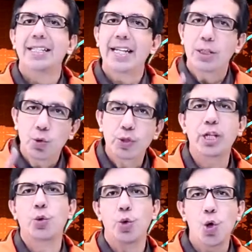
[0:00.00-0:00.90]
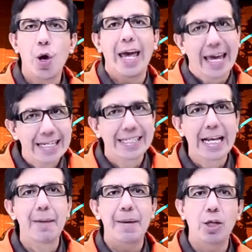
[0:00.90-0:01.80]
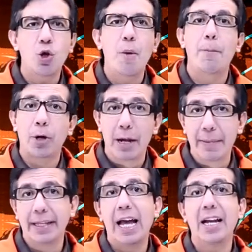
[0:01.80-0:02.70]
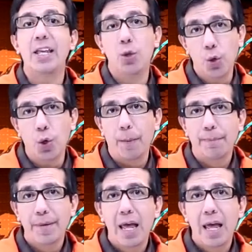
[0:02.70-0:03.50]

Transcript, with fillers: se sustituyó este elemento por el metal hidruro